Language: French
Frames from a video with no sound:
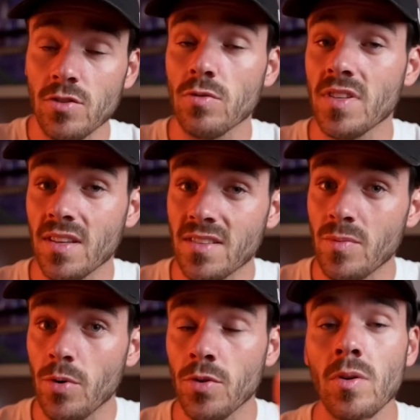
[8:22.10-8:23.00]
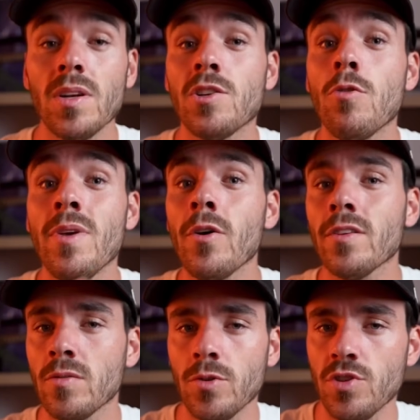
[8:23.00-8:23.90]
Ça, je trouve ça très important. Le meilleur
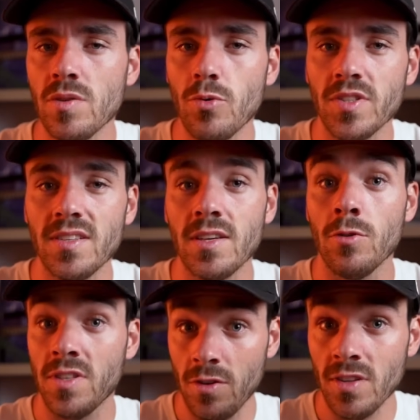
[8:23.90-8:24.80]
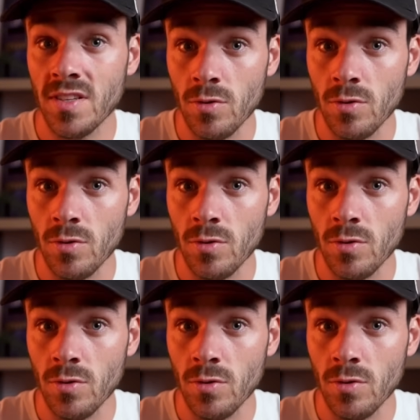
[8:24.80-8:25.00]
exemple que j'ai pour ça, c'est Le Seigneur